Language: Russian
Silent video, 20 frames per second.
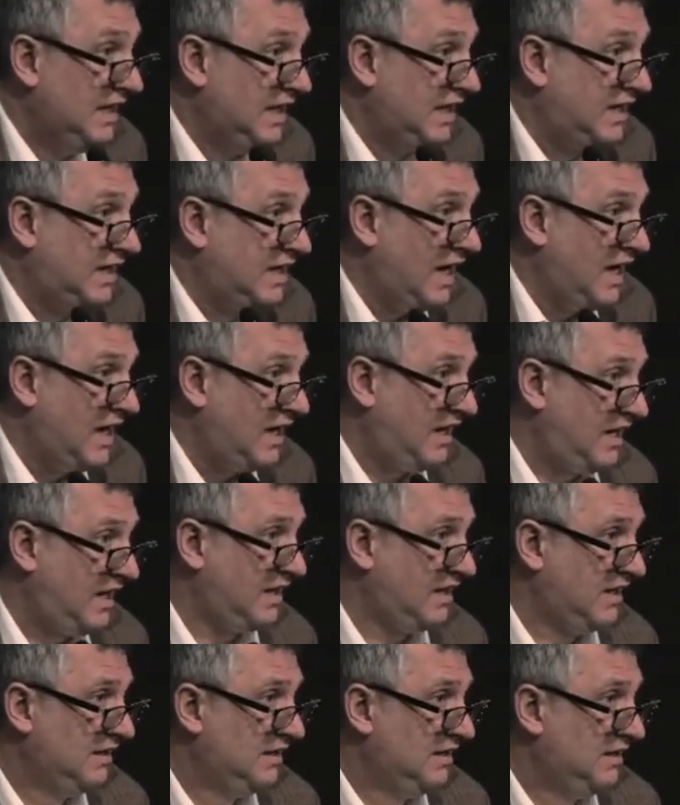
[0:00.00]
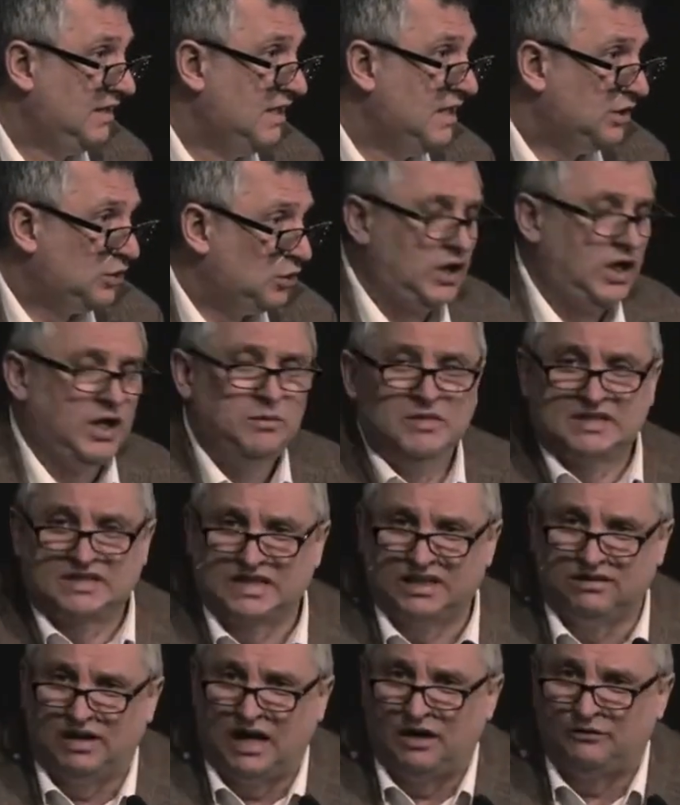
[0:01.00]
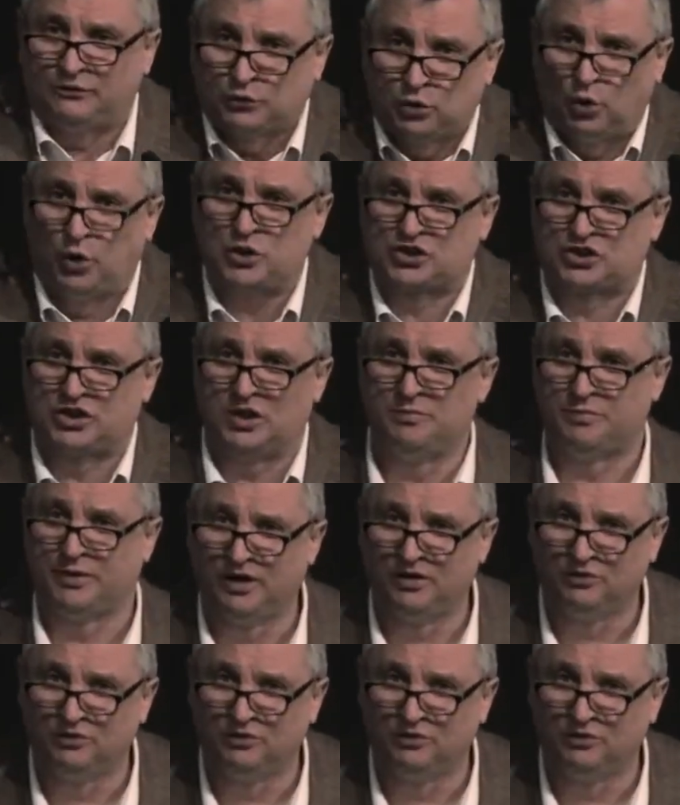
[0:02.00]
«Иках», Другими словами, в точном